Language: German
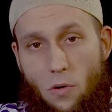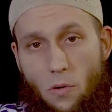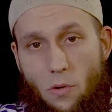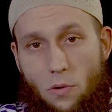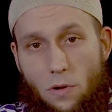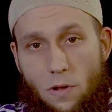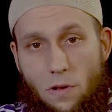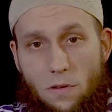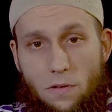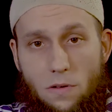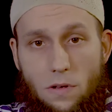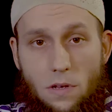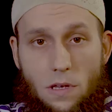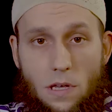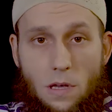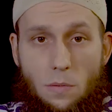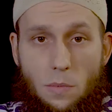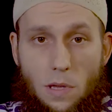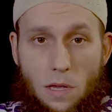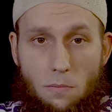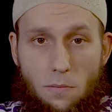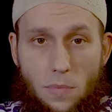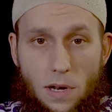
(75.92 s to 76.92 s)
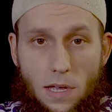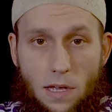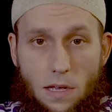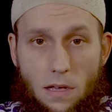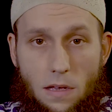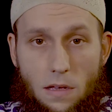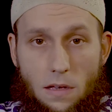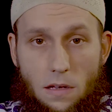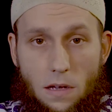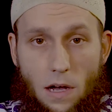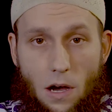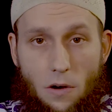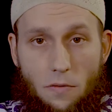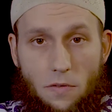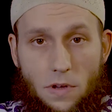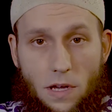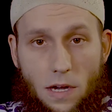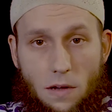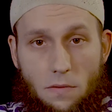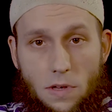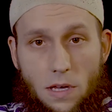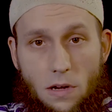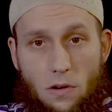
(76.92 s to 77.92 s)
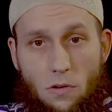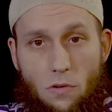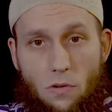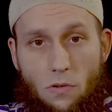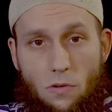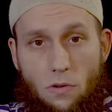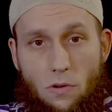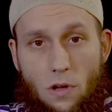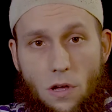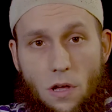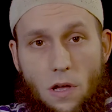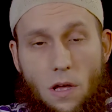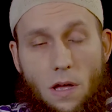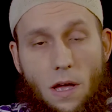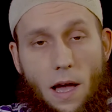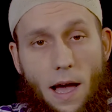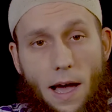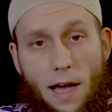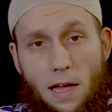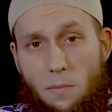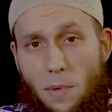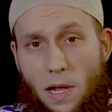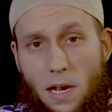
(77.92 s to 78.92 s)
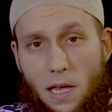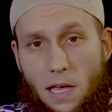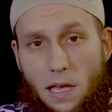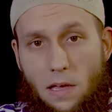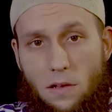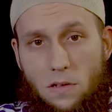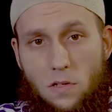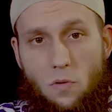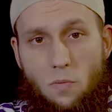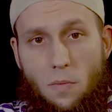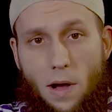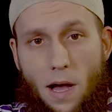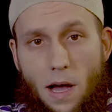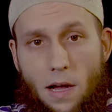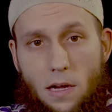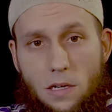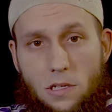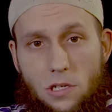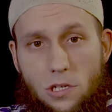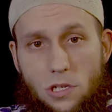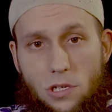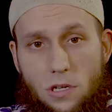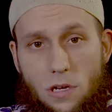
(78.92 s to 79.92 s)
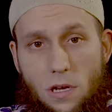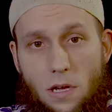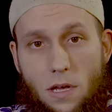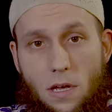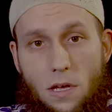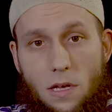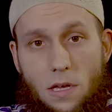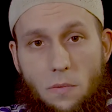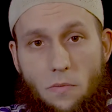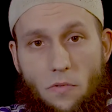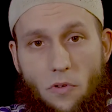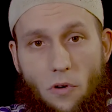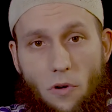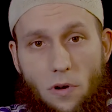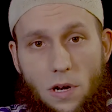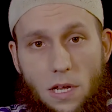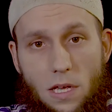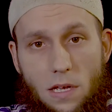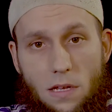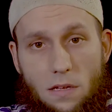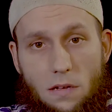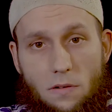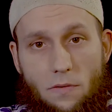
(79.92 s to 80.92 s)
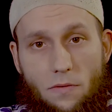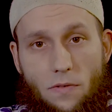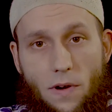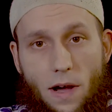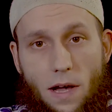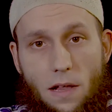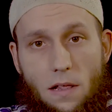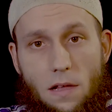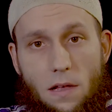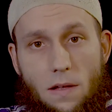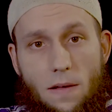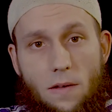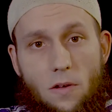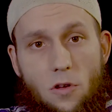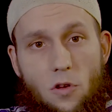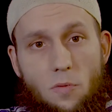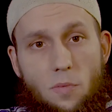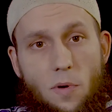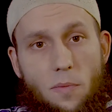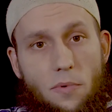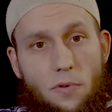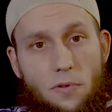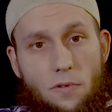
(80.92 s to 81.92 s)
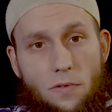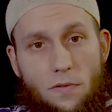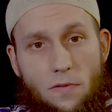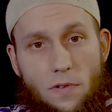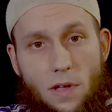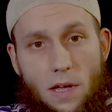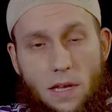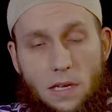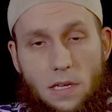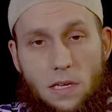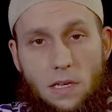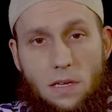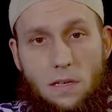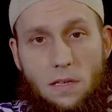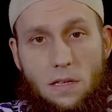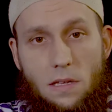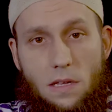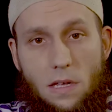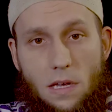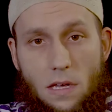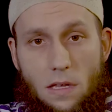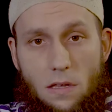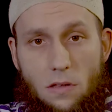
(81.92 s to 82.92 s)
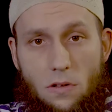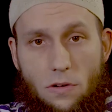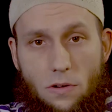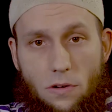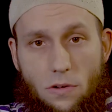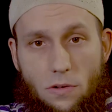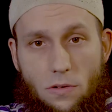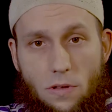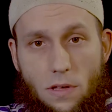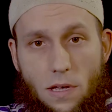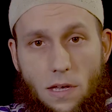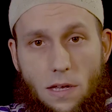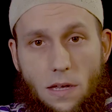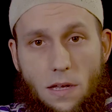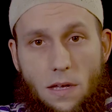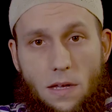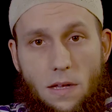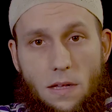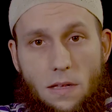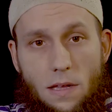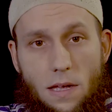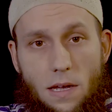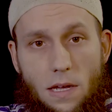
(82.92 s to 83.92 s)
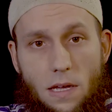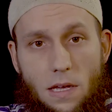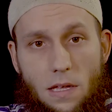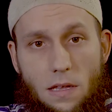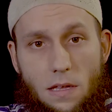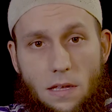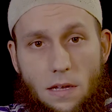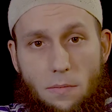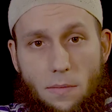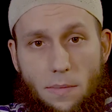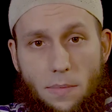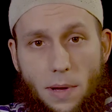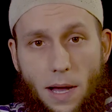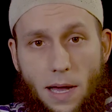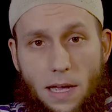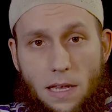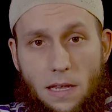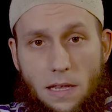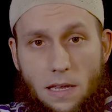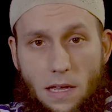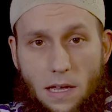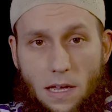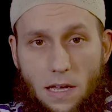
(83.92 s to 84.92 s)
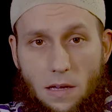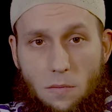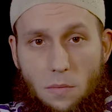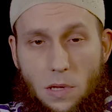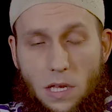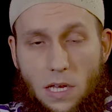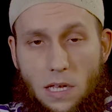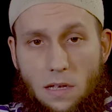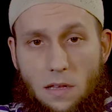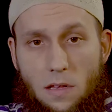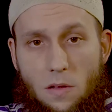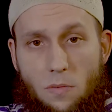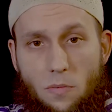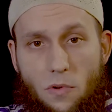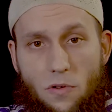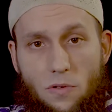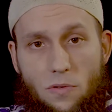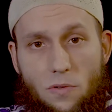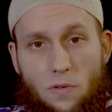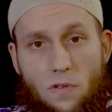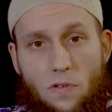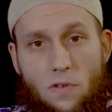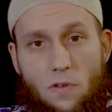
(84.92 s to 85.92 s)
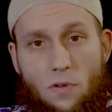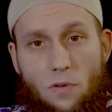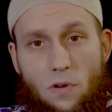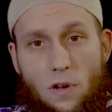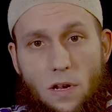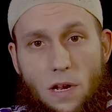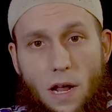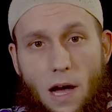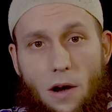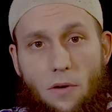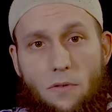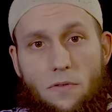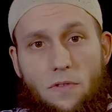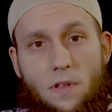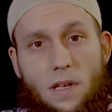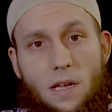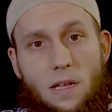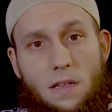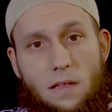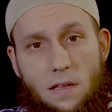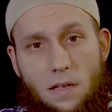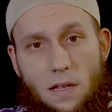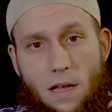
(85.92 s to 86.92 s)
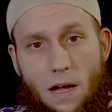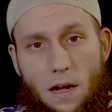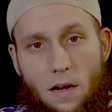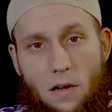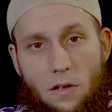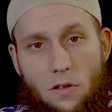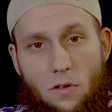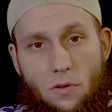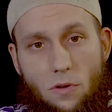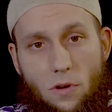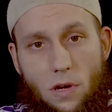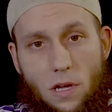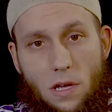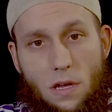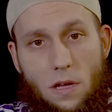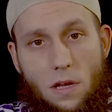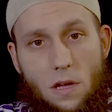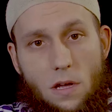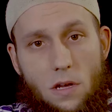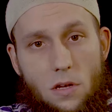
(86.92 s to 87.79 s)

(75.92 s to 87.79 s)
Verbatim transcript: und im Hinblick auf ihre Wirkung einmal eher summarisch. Im vorliegenden Fall überprüfte ich die Hintergründe der in den beiden inkriminierten Produktionen auftretenden Akteure,